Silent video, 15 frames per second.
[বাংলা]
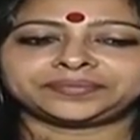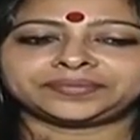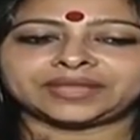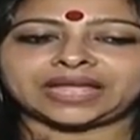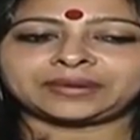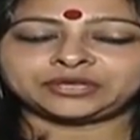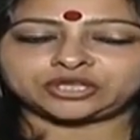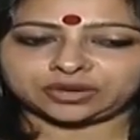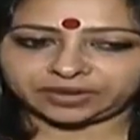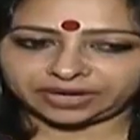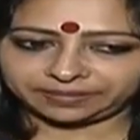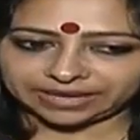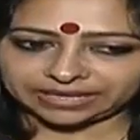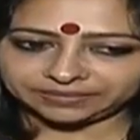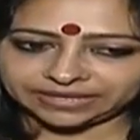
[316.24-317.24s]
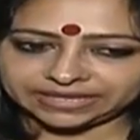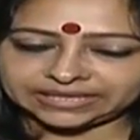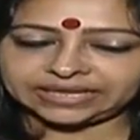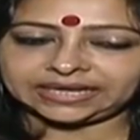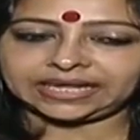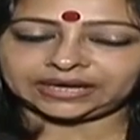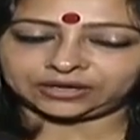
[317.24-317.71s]
আমি সবার বাড়ি বাড়ি
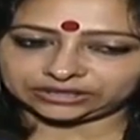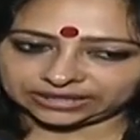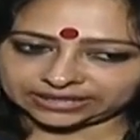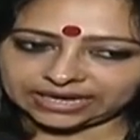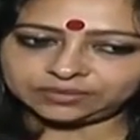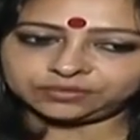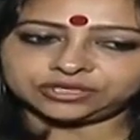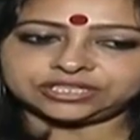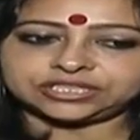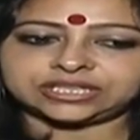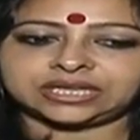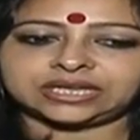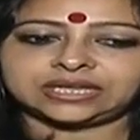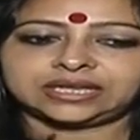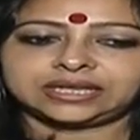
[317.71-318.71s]
গিয়ে এ কথাটাই বলছি